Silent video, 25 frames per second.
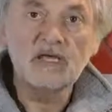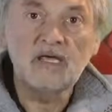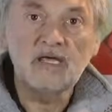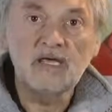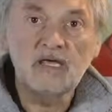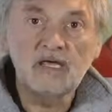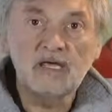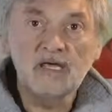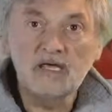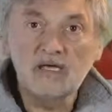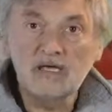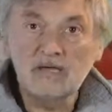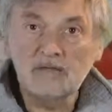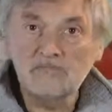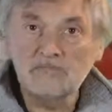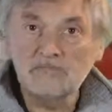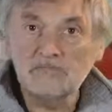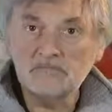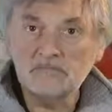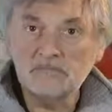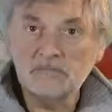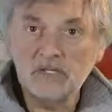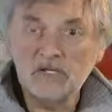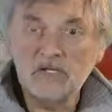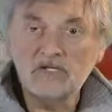E, ehm,
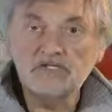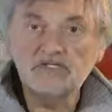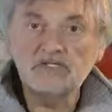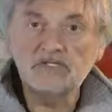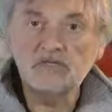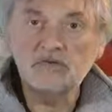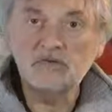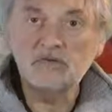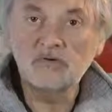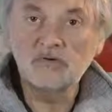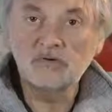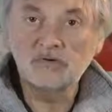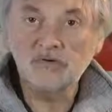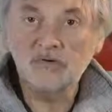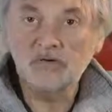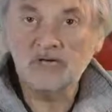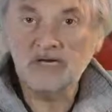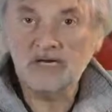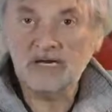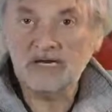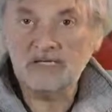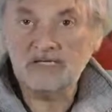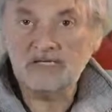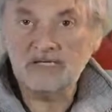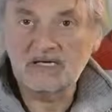mh, il circuito
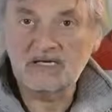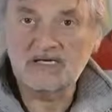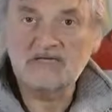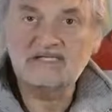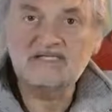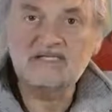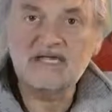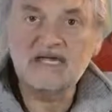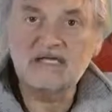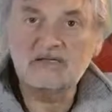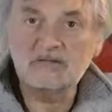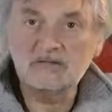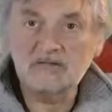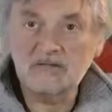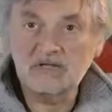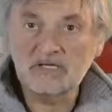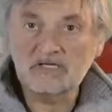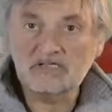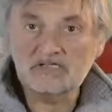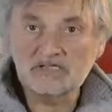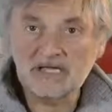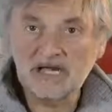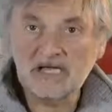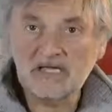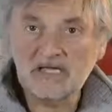è caratterizzato
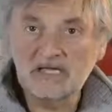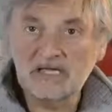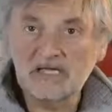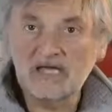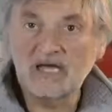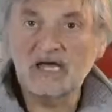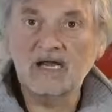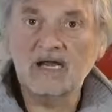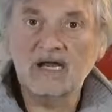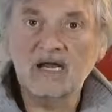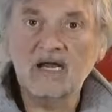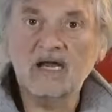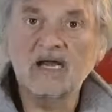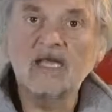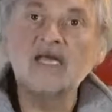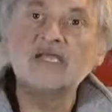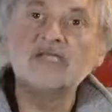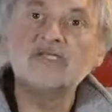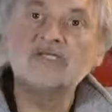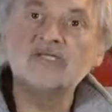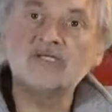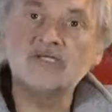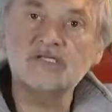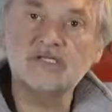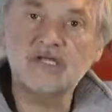da strade
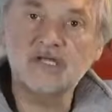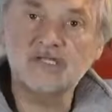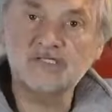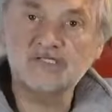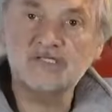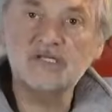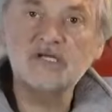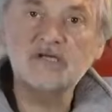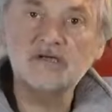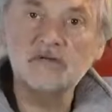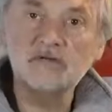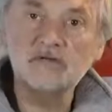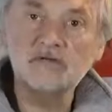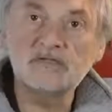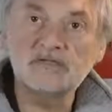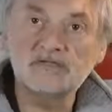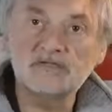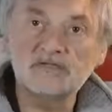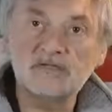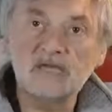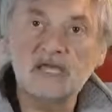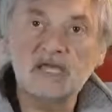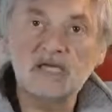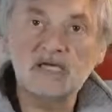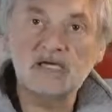carrarecce, da singoli single
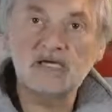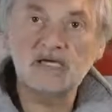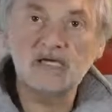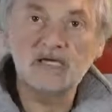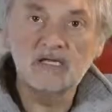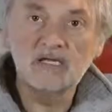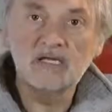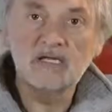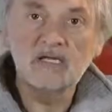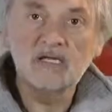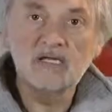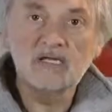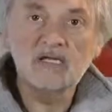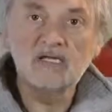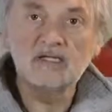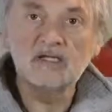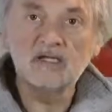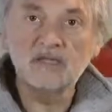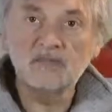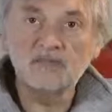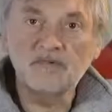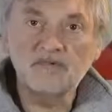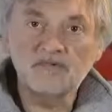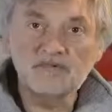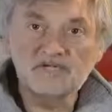track
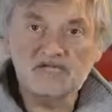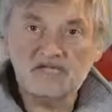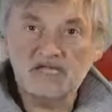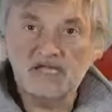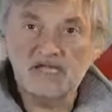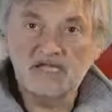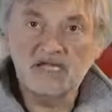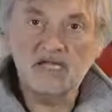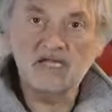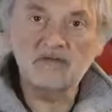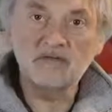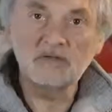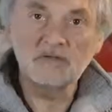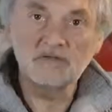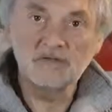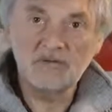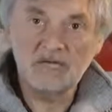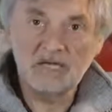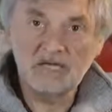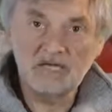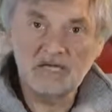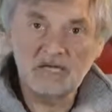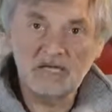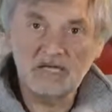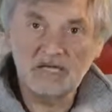che dopo aver scaldato
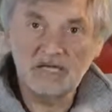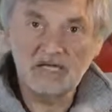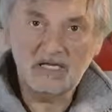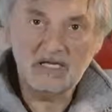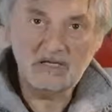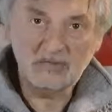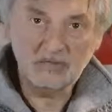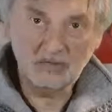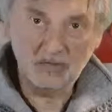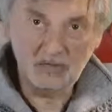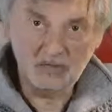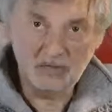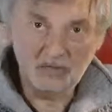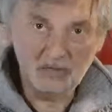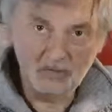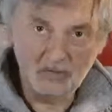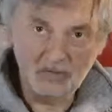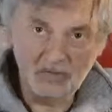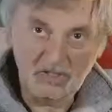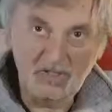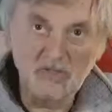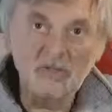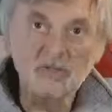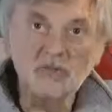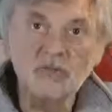bene i
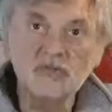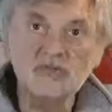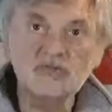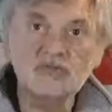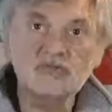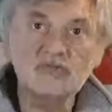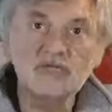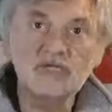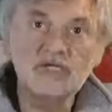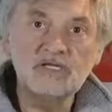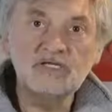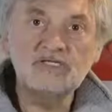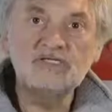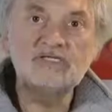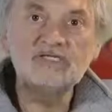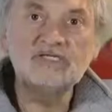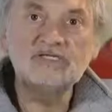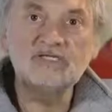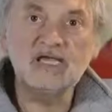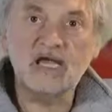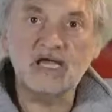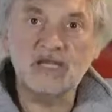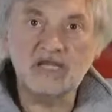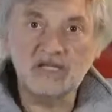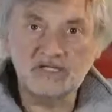motori, e i muscoli,
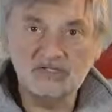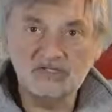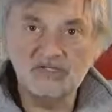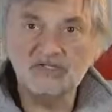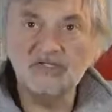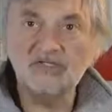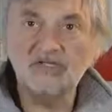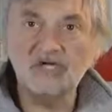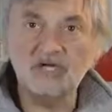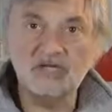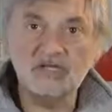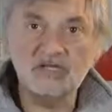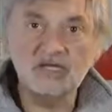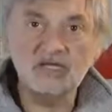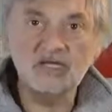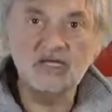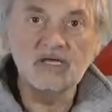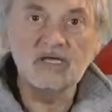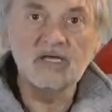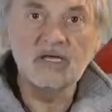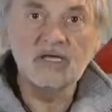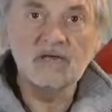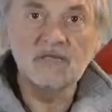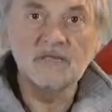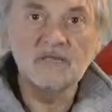si sale, si
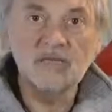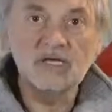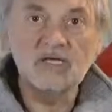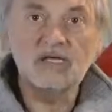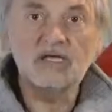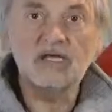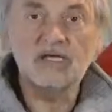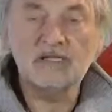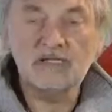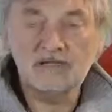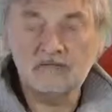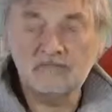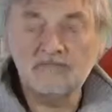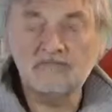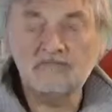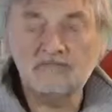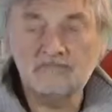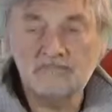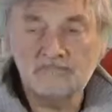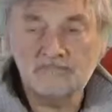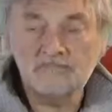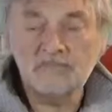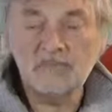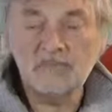scende per